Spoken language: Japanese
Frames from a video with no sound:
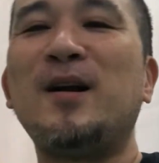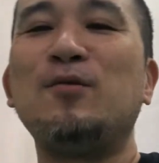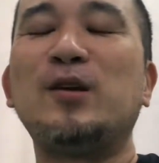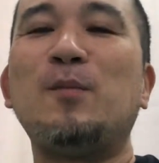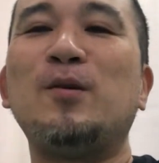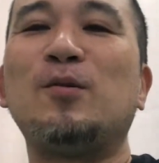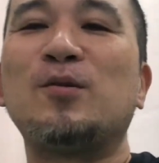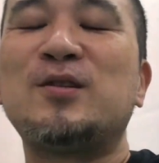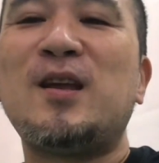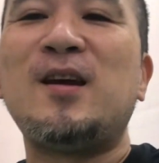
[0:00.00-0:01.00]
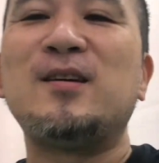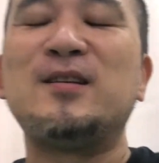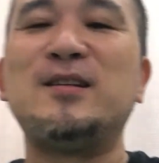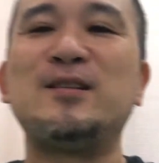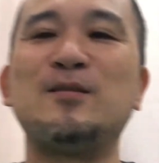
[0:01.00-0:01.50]
り受け身をして
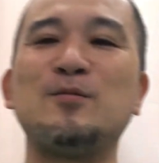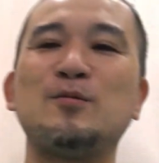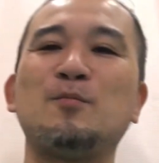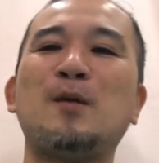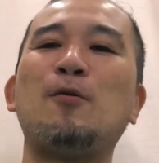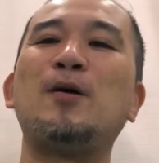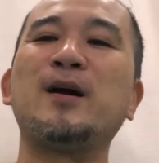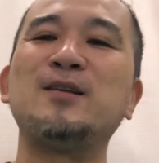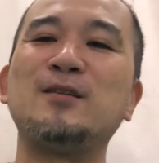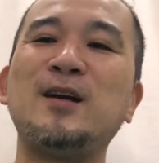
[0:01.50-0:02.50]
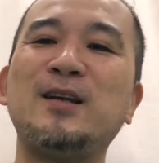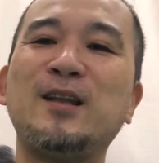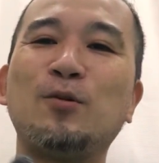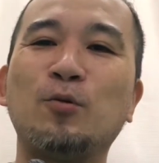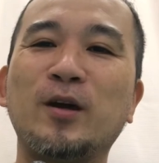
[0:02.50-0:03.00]
間を空けずに相手
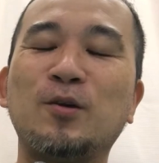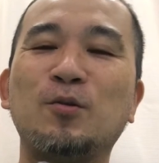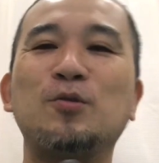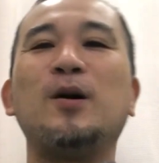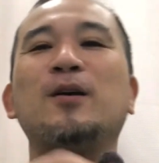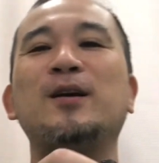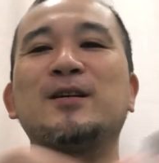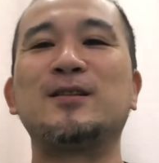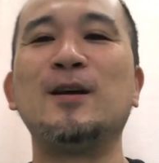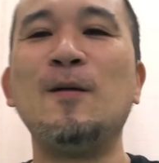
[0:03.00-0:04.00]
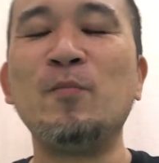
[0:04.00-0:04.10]
に攻撃を加えるやつ